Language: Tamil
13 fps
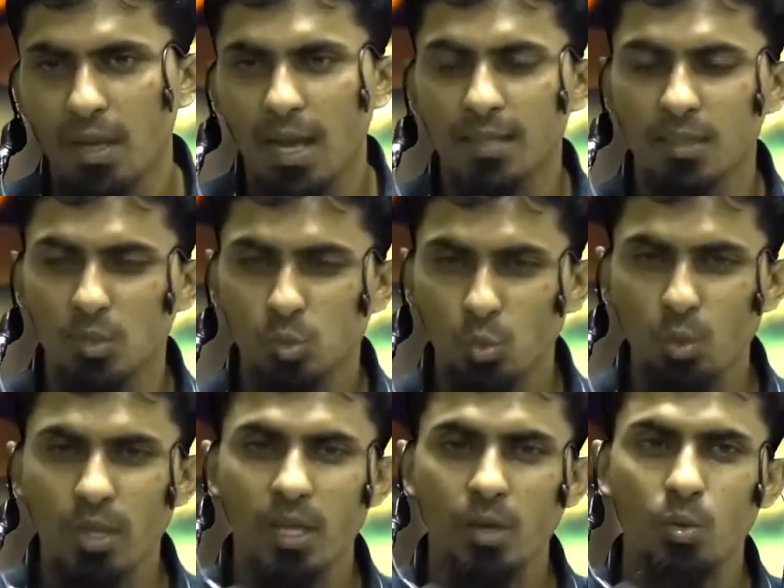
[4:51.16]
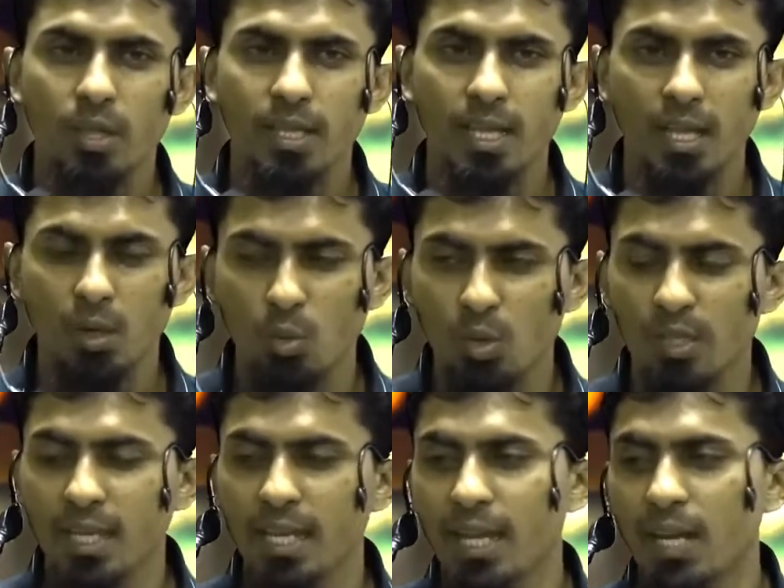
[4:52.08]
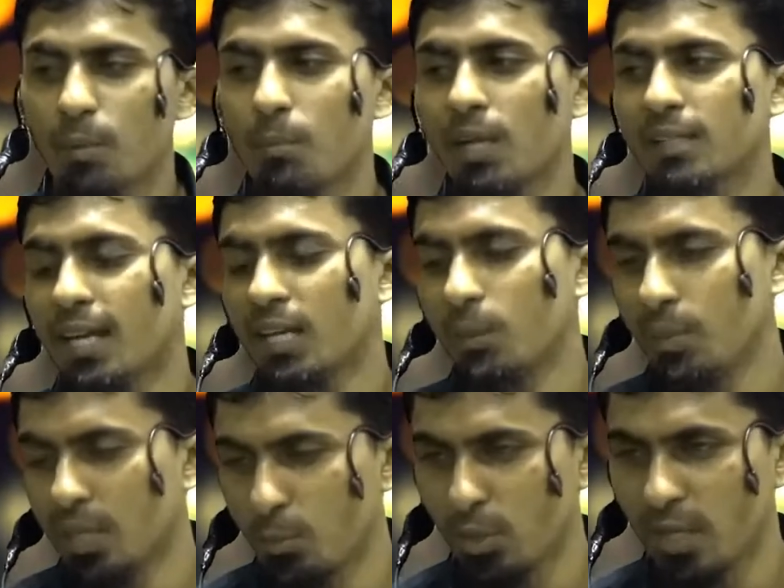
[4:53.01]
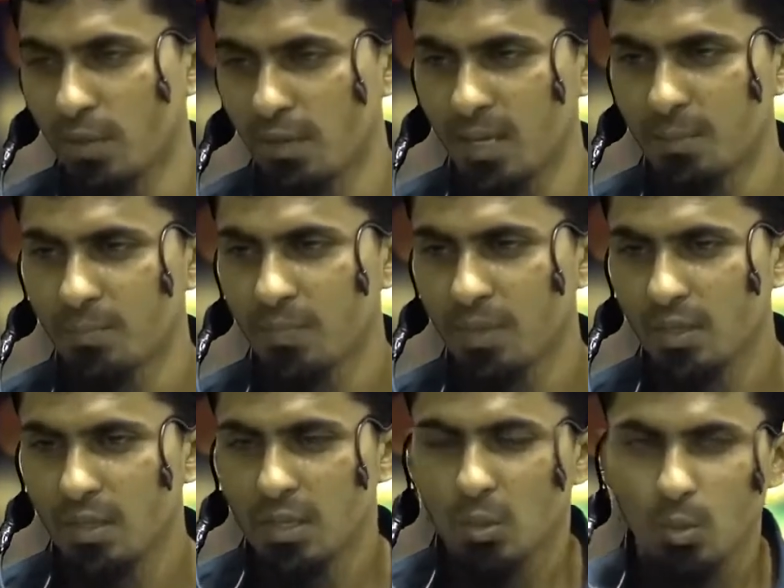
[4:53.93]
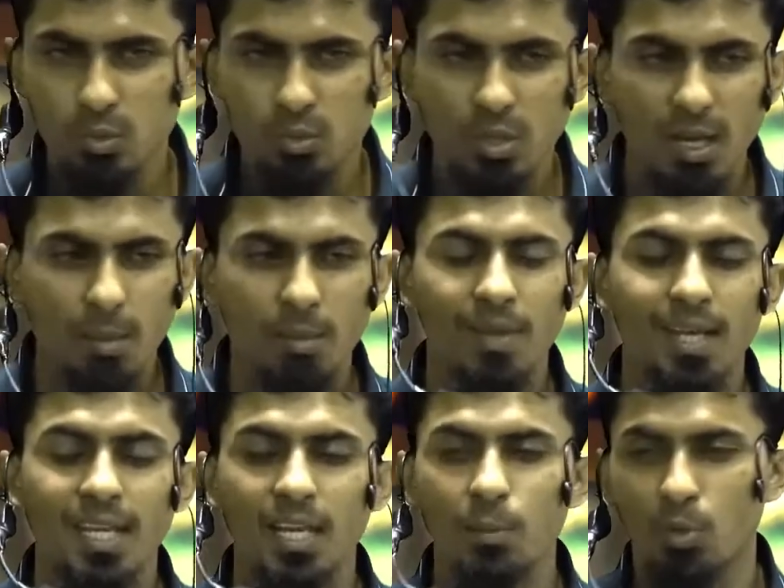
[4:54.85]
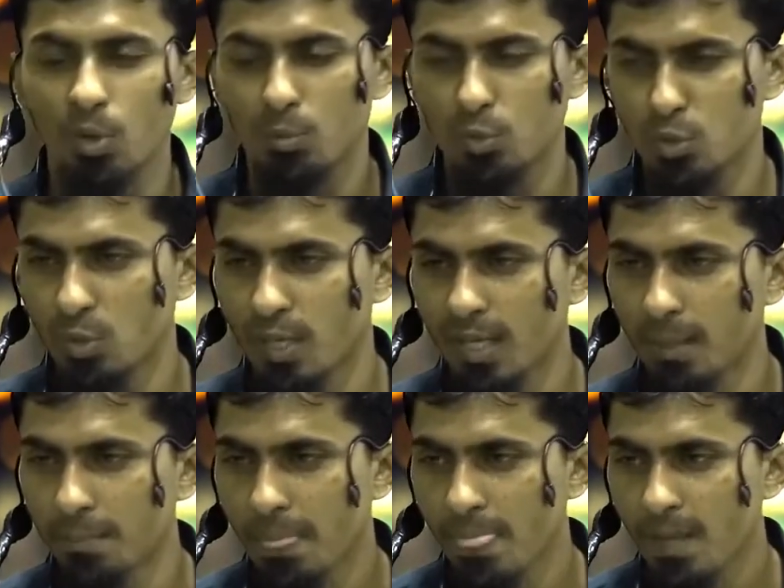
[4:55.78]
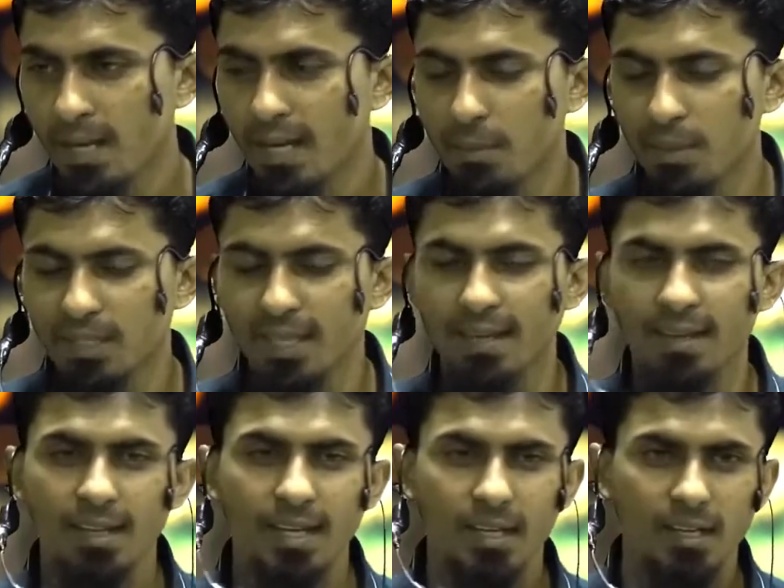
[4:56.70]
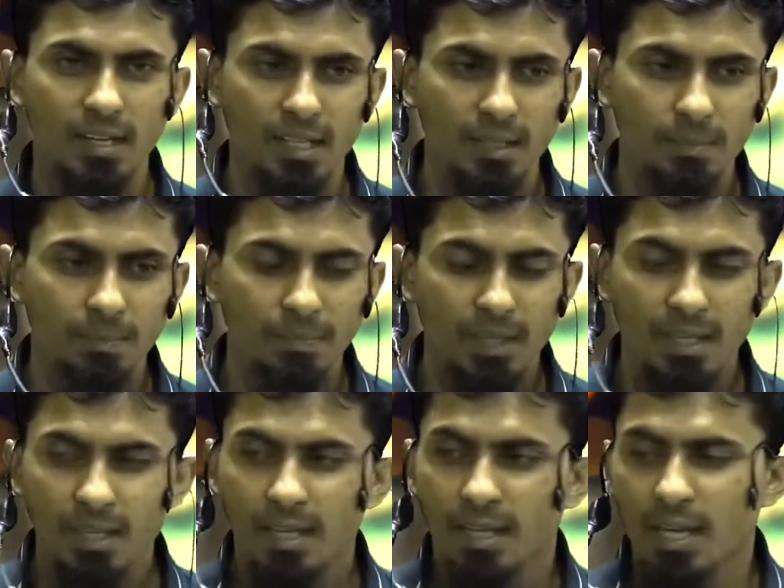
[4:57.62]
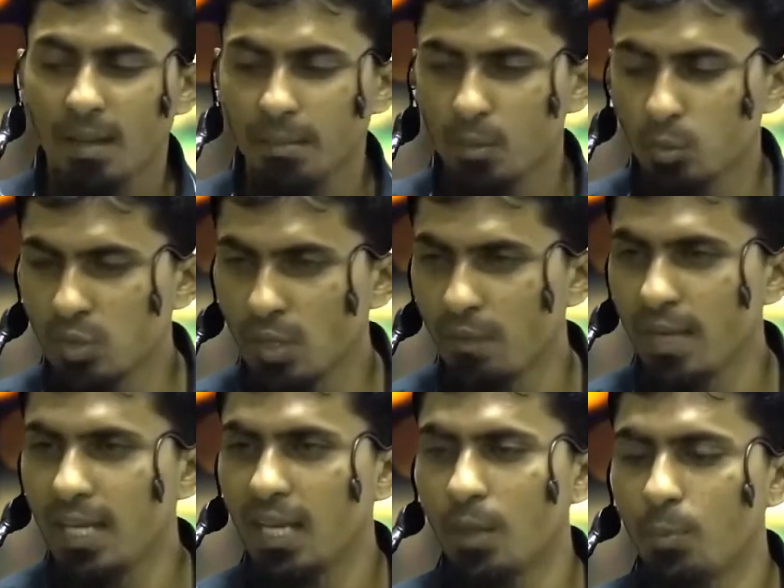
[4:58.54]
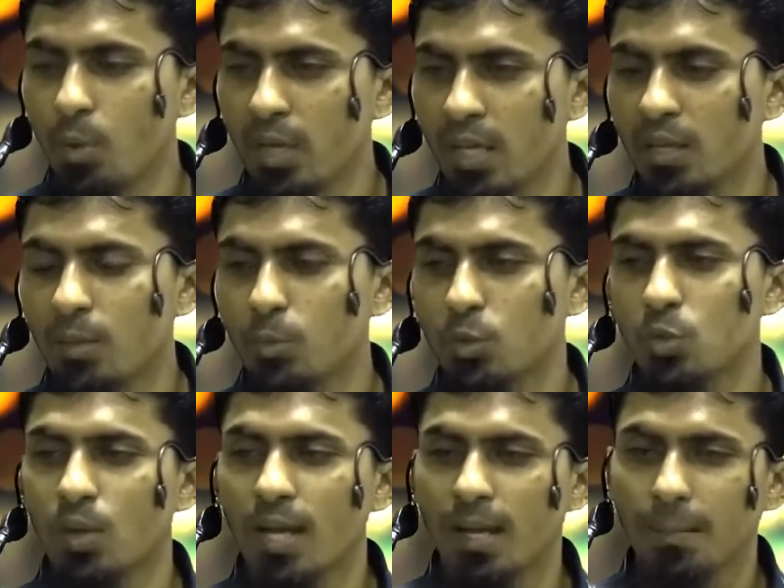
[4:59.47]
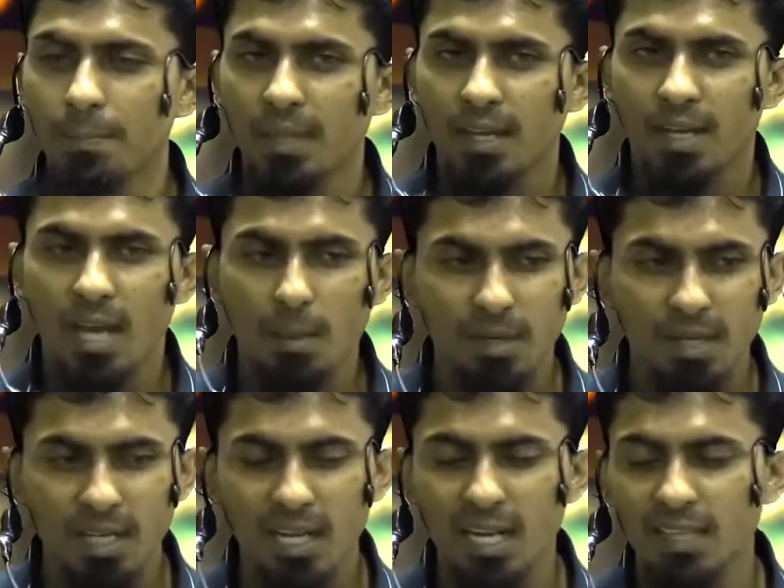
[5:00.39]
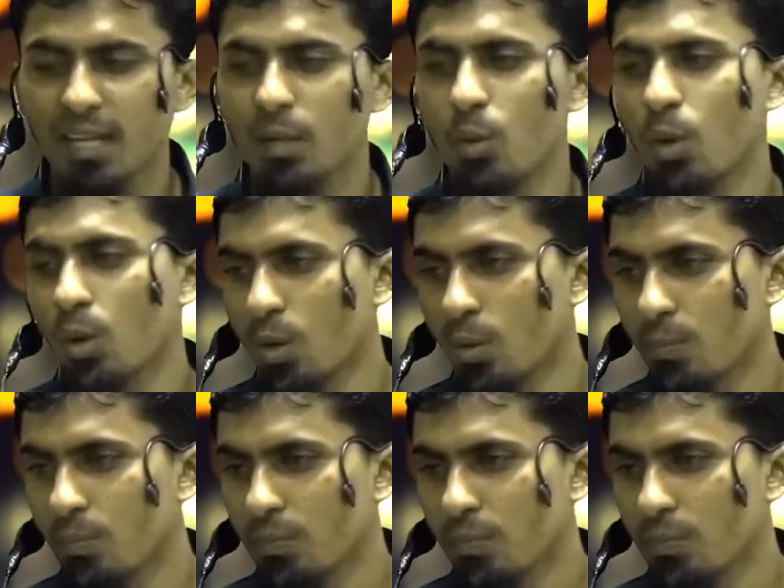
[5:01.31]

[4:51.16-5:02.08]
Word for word: அந்த சூரியனுடைய ஒளியையே நம்மால் தாக்கு பிடிக்க முடியவில்லை கொஞ்சம் நாம வெளியில போனோம்னு சொன்னா நமக்கு தண்ணீர் கேட்கின்றது நாம கொஞ்சம் வெயில்ல போய் இருந்தோம்னு சொன்னா நாம நிழலை தேடி ஓடுறோம்